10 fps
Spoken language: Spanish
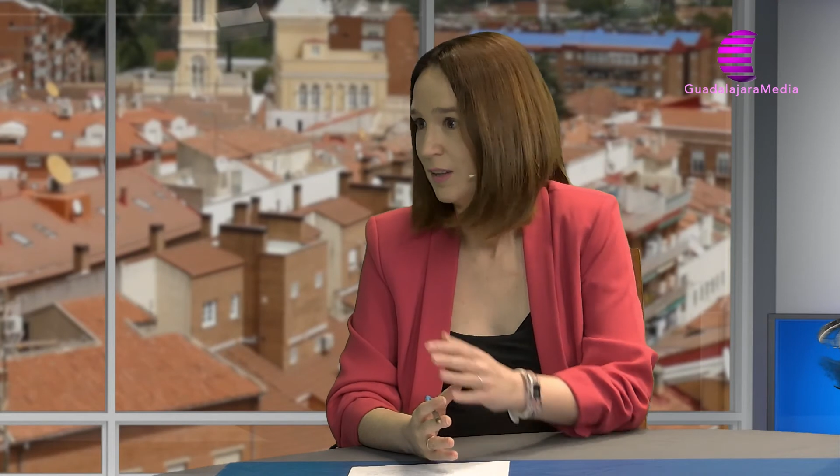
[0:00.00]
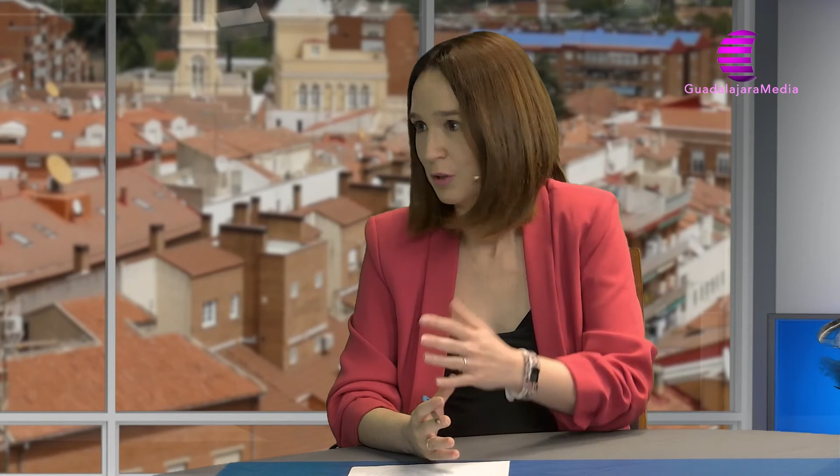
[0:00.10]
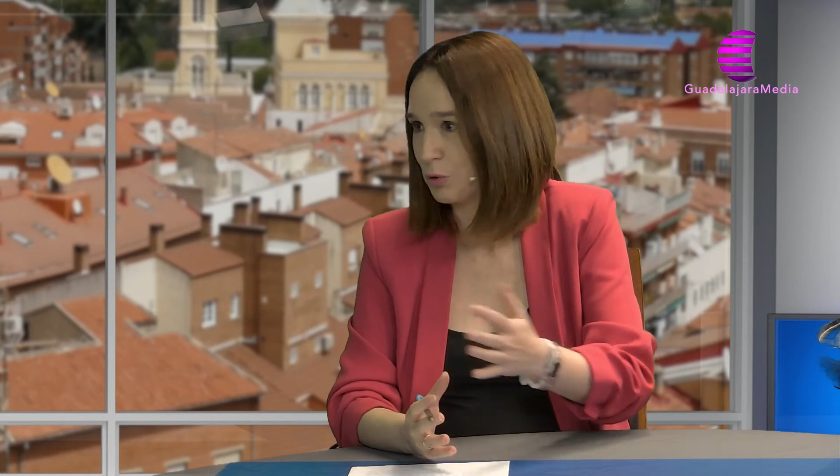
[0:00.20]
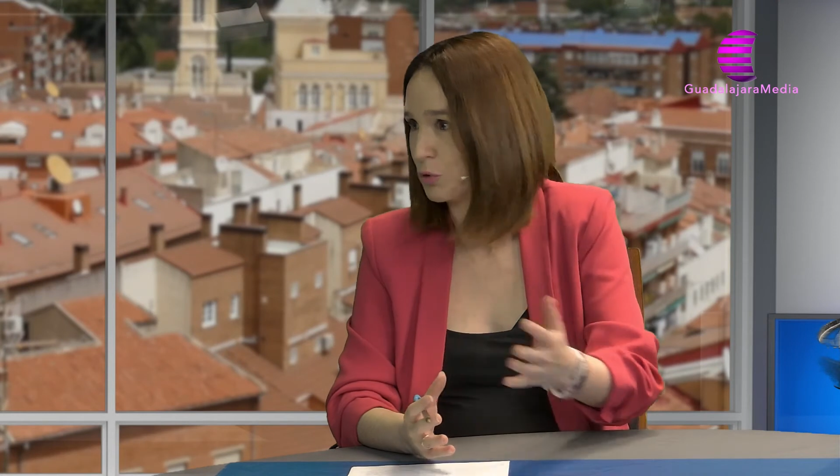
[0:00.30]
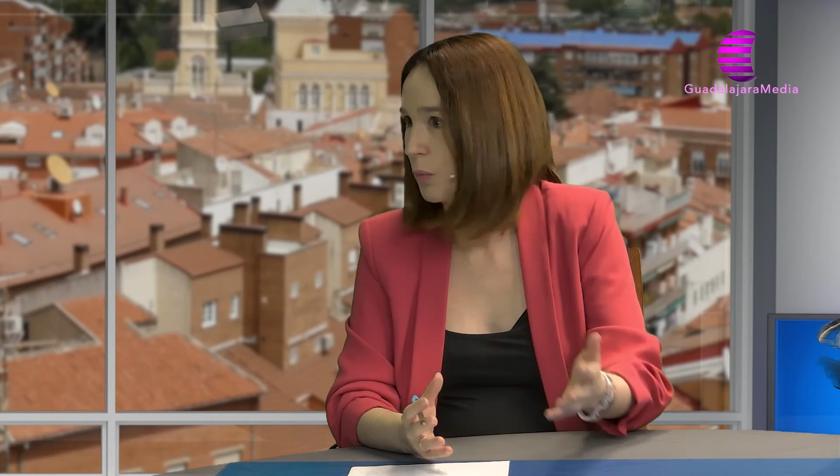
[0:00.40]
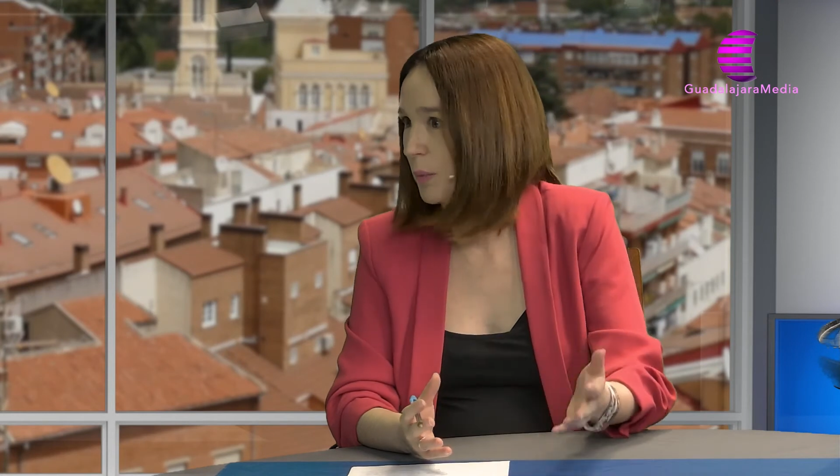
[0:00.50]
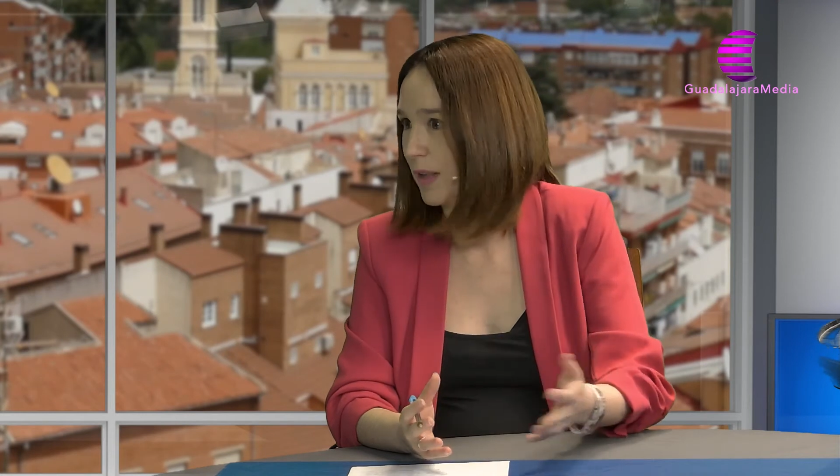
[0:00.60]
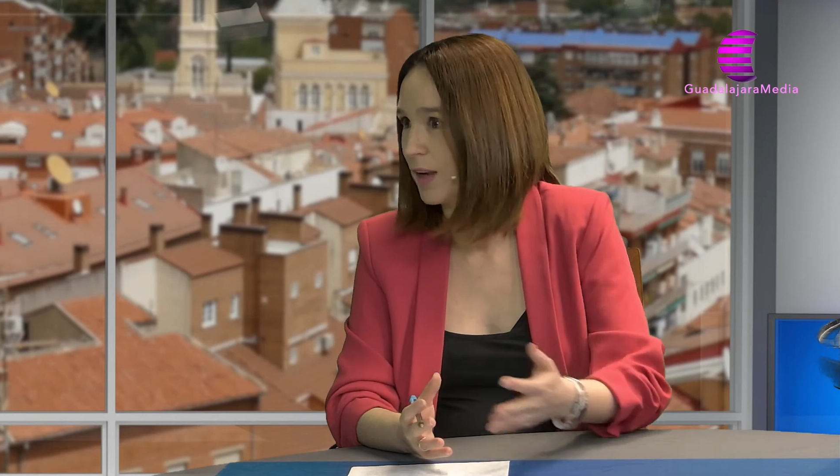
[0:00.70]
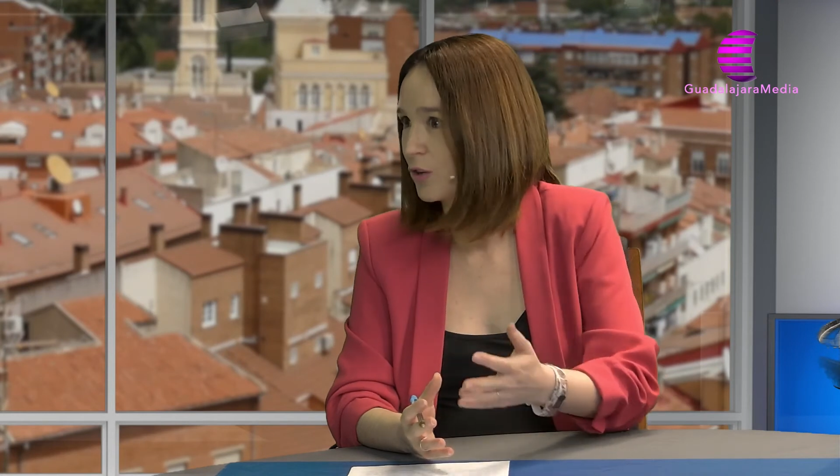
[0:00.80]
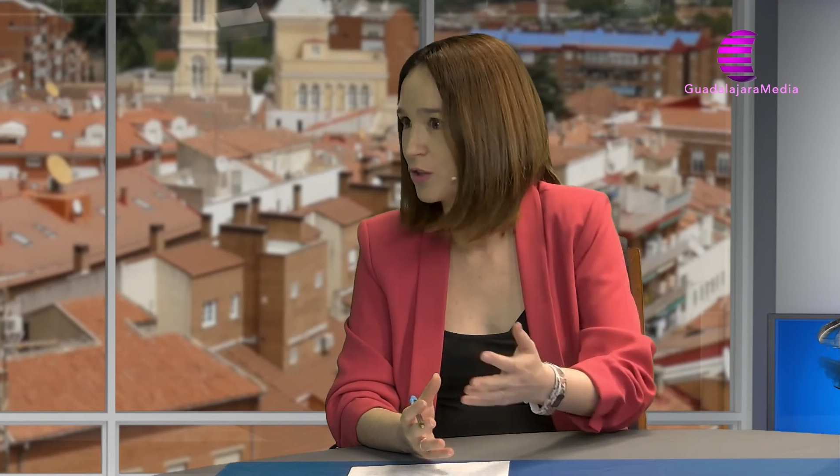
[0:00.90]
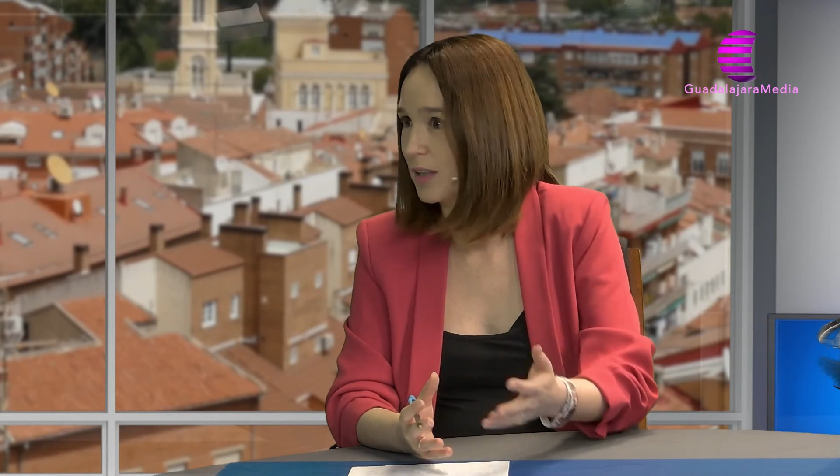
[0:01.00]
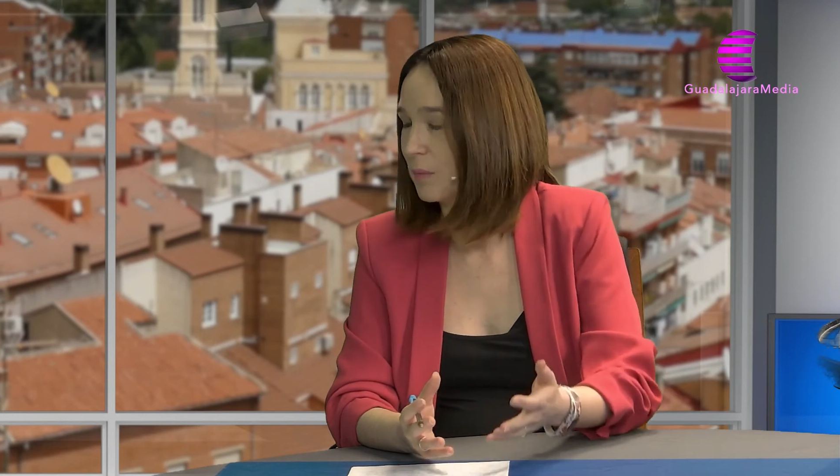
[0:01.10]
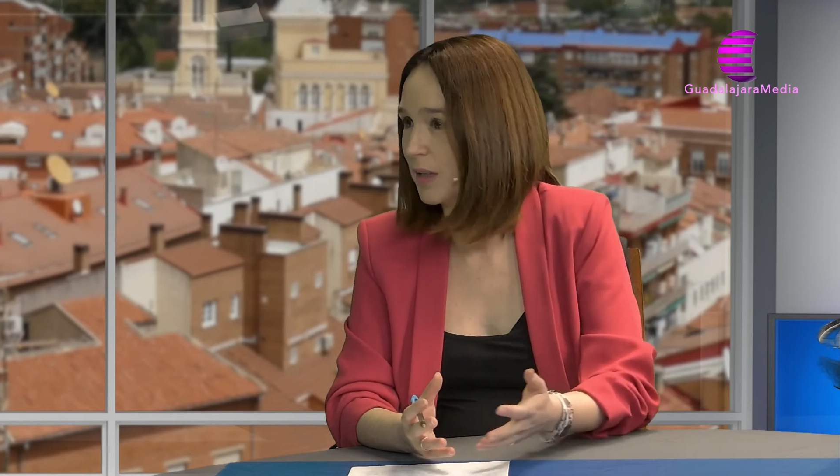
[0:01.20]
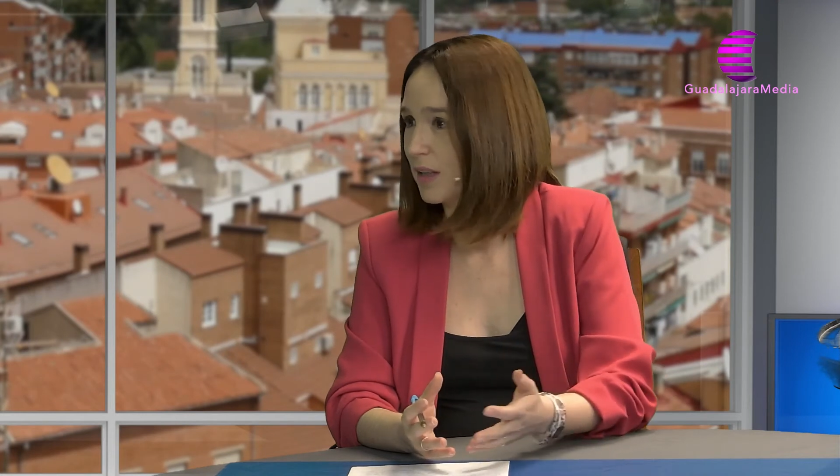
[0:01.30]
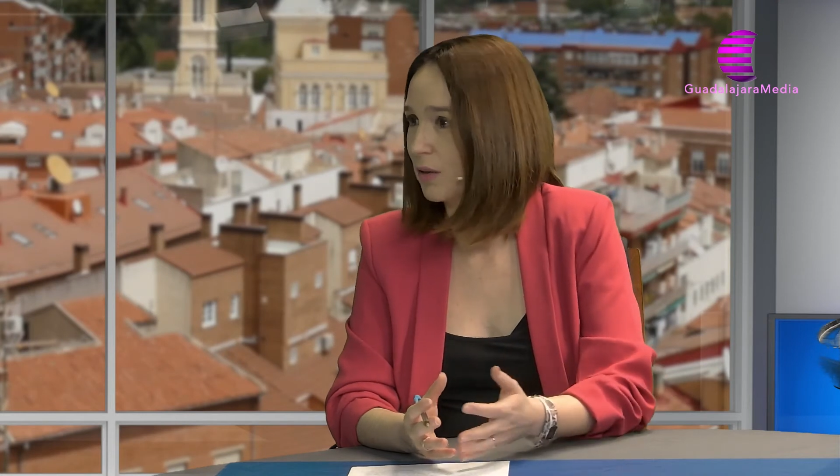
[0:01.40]
otros compañeros y
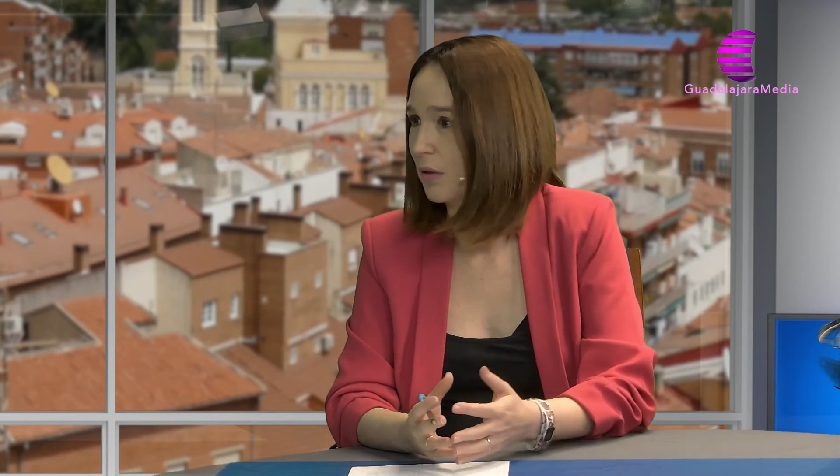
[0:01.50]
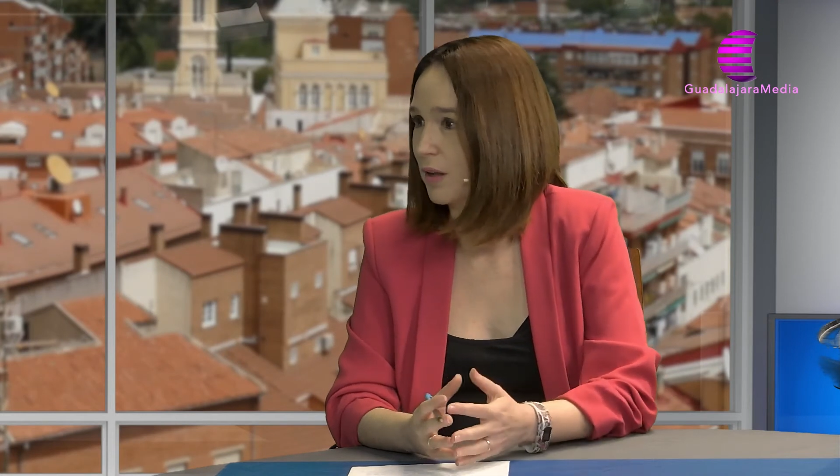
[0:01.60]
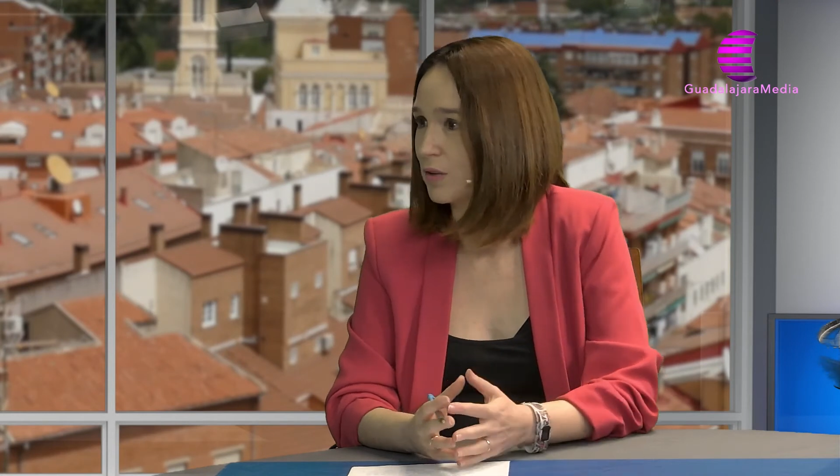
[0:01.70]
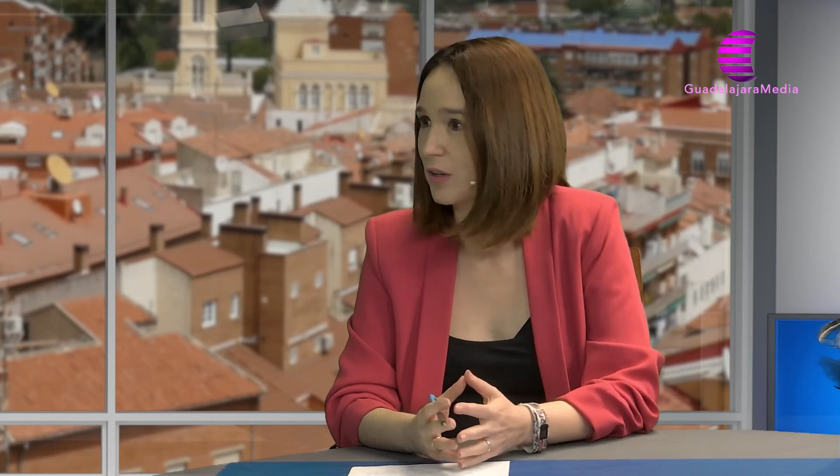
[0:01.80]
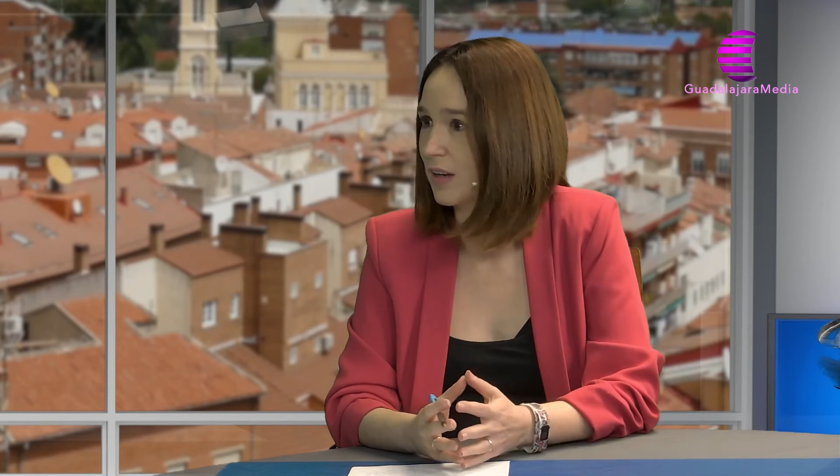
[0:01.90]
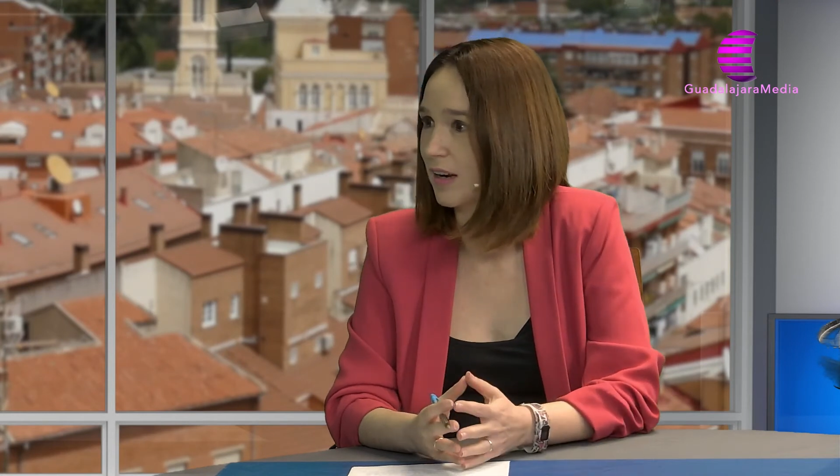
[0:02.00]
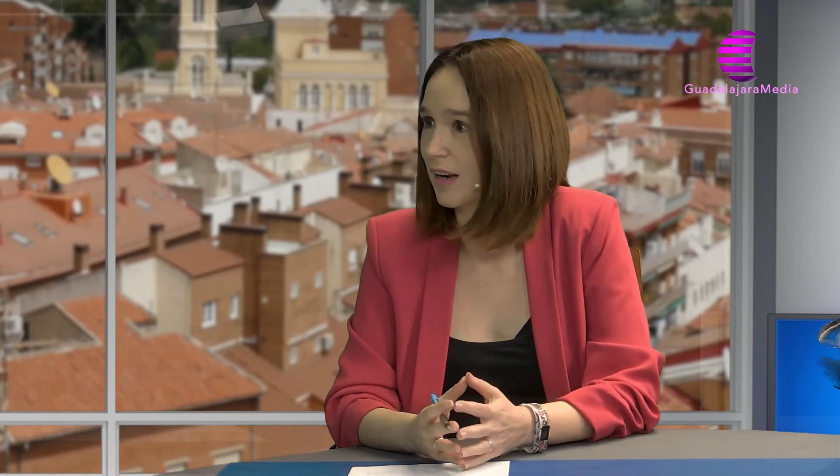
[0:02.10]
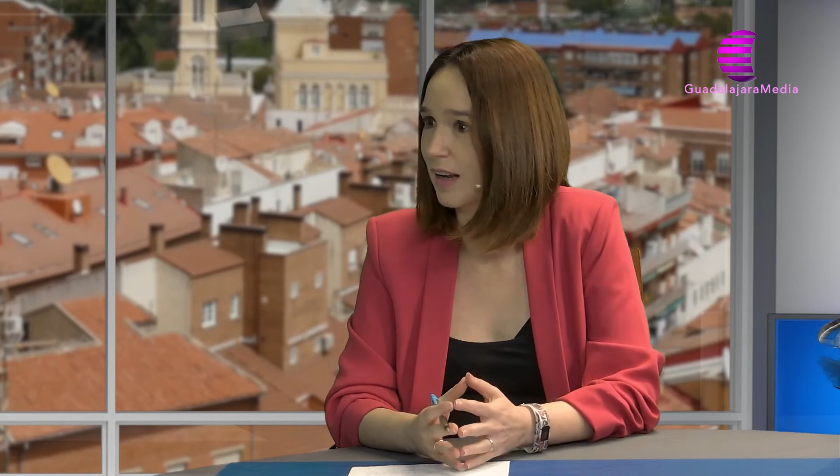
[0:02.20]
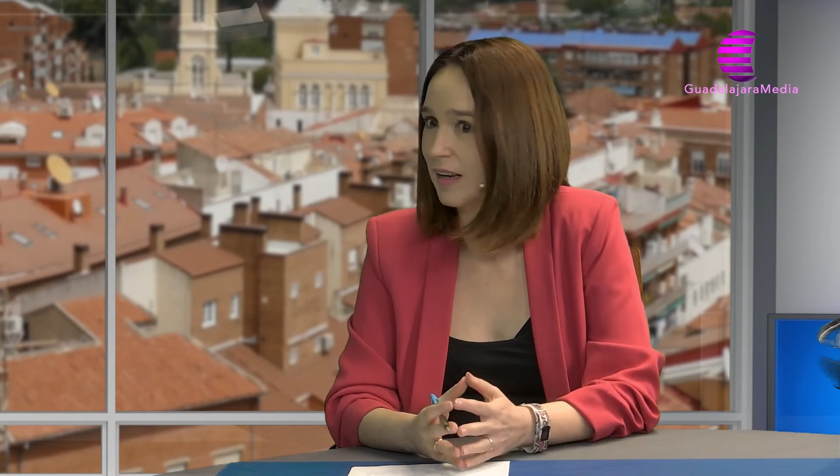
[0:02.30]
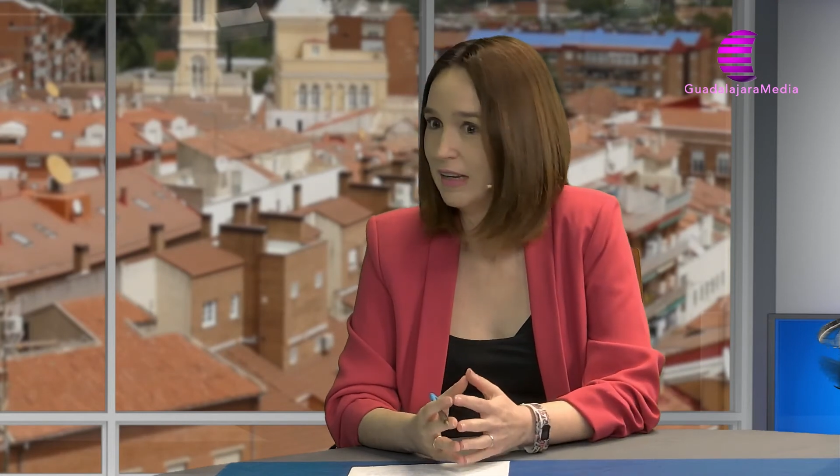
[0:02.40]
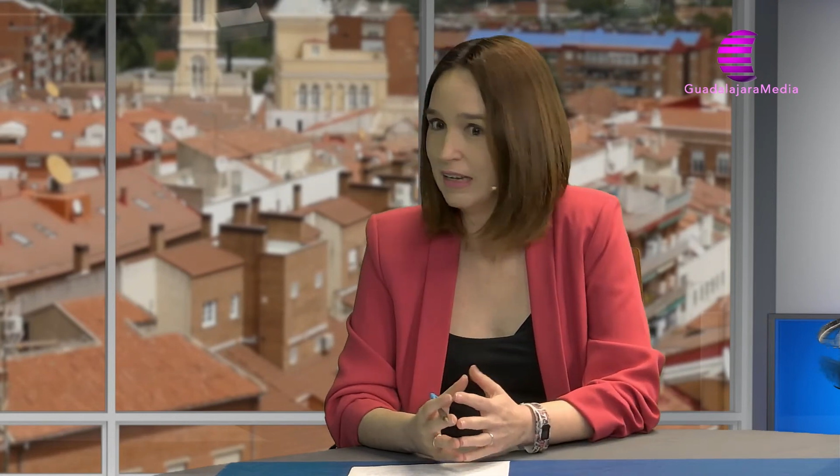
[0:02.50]
también de ciudadanos en general.